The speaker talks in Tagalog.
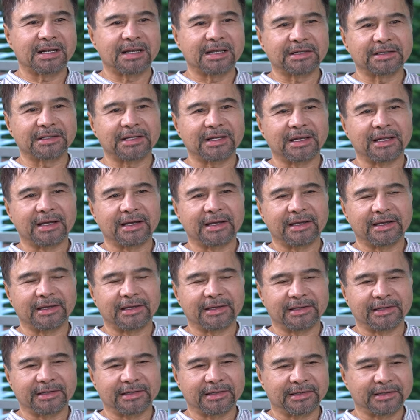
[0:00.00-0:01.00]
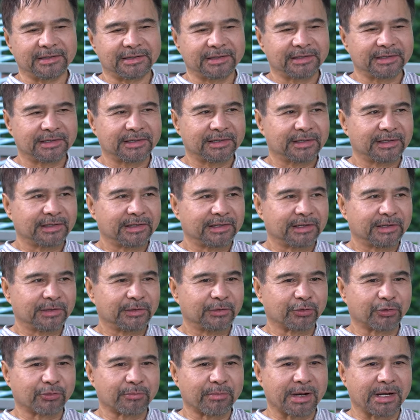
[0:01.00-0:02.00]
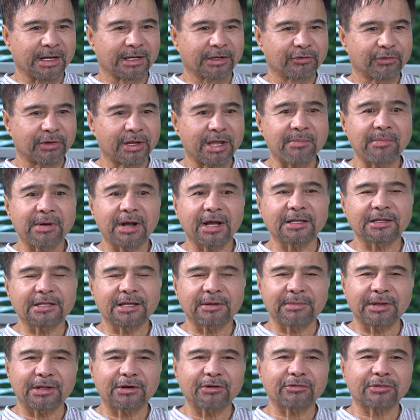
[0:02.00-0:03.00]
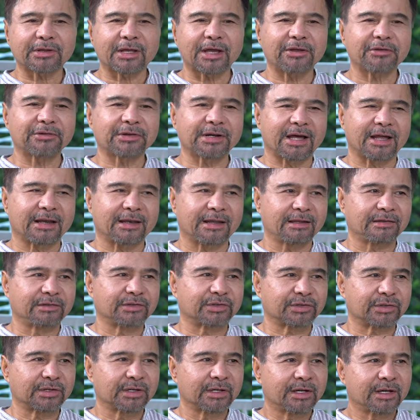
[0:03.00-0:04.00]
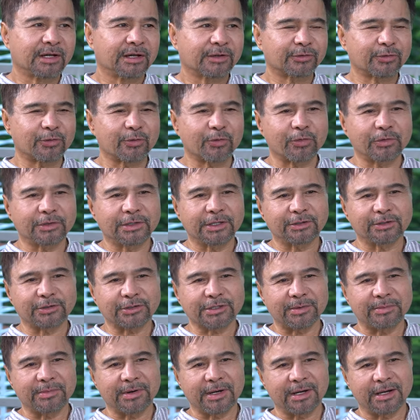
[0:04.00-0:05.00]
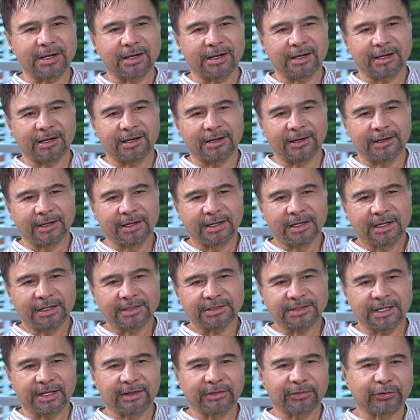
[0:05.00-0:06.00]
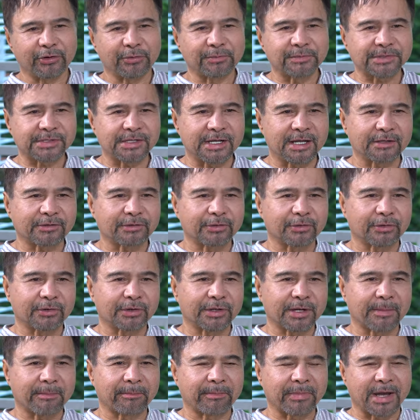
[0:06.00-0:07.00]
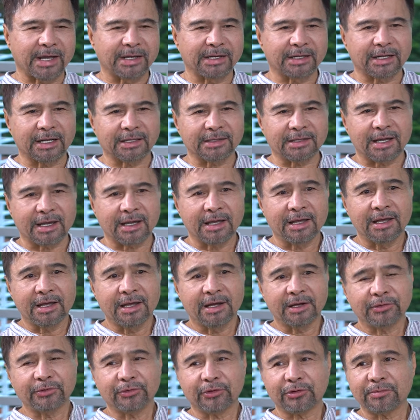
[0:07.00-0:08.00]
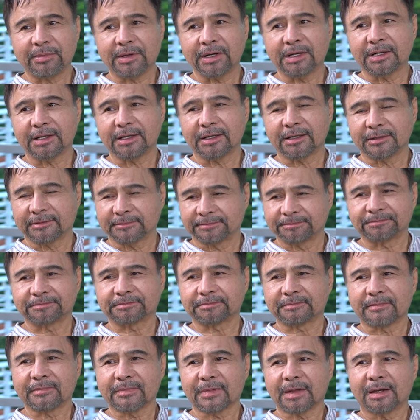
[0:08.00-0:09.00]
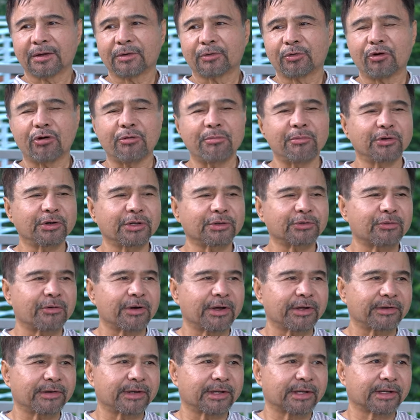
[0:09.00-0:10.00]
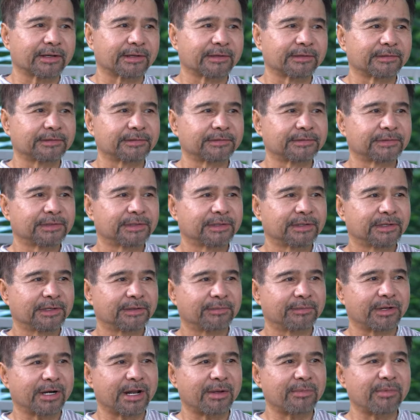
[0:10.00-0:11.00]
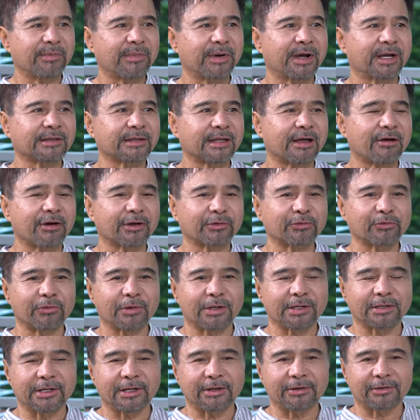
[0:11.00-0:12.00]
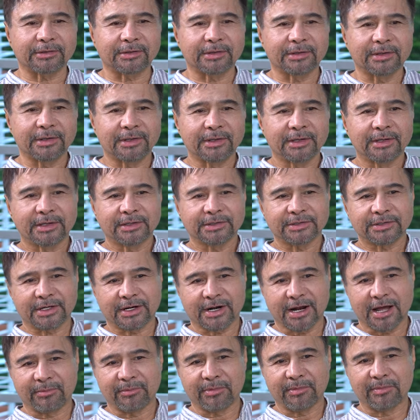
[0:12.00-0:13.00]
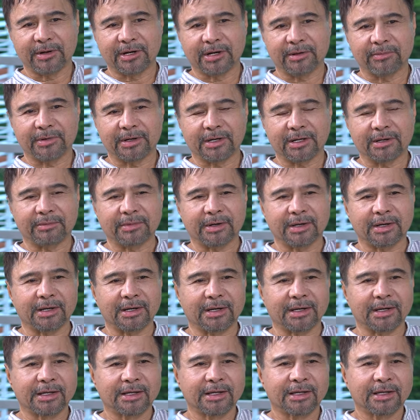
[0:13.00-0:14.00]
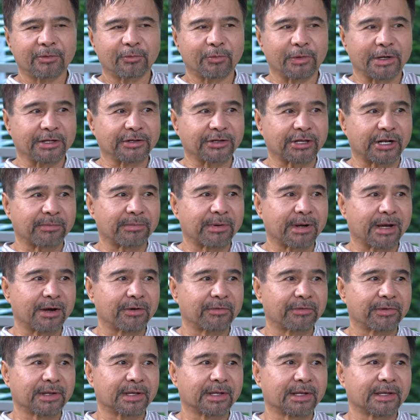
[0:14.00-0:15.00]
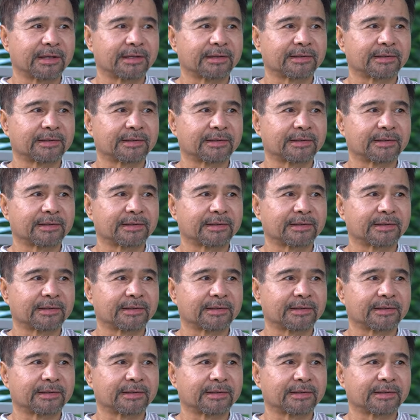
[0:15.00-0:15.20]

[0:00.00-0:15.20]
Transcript: lang nila, eh, normal lang yun. Kaya maganda, meron tayong knowledge tungkol dito sa mga symptoms nito ng panic attack. Normally, common ito ngayon, eh. Maraming mga tao, katulad ngayon, sarami ba naman ang mga walang trabaho, eh